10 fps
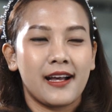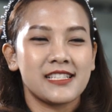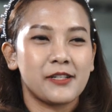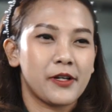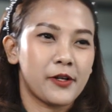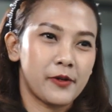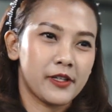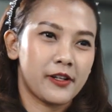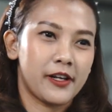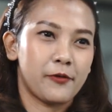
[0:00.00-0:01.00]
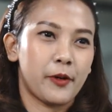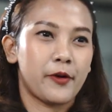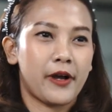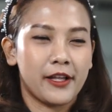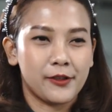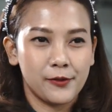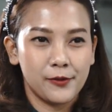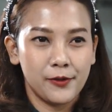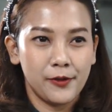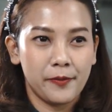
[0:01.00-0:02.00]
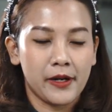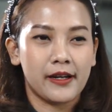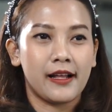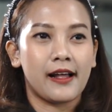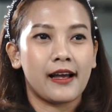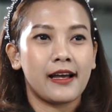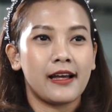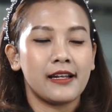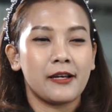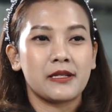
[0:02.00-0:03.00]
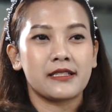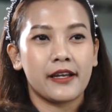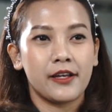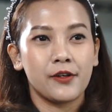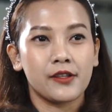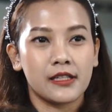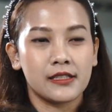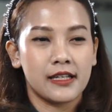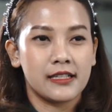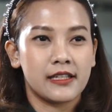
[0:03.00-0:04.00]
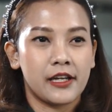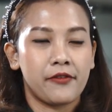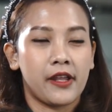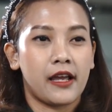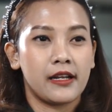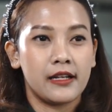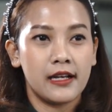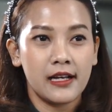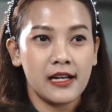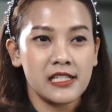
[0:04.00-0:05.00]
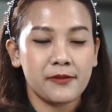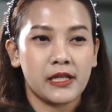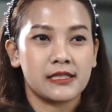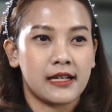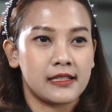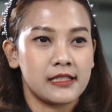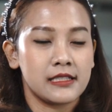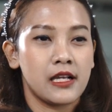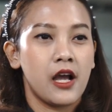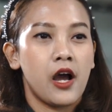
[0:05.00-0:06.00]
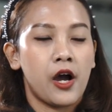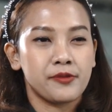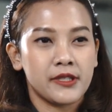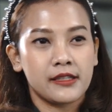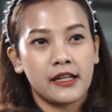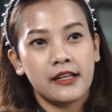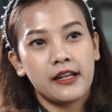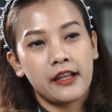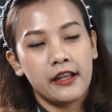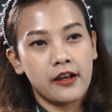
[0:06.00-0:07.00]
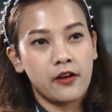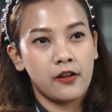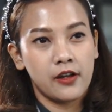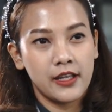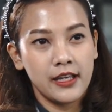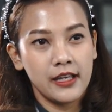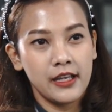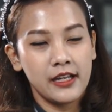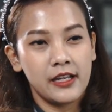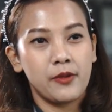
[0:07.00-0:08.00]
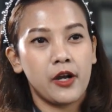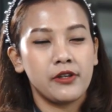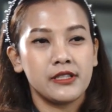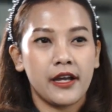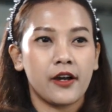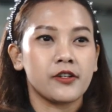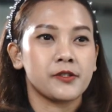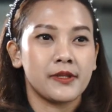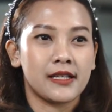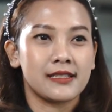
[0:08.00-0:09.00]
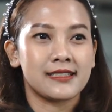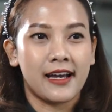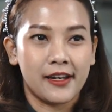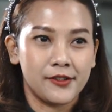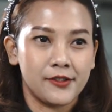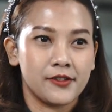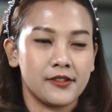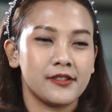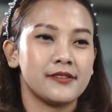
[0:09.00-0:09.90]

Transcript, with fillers: Assalamualaikum warahmatullahi wabarakatuh. Perkenalkan, nama saya Dr. Cherry Sari Firanda, spesialis obstetri dan ginekologi di Brawijaya Hospital Saharjo.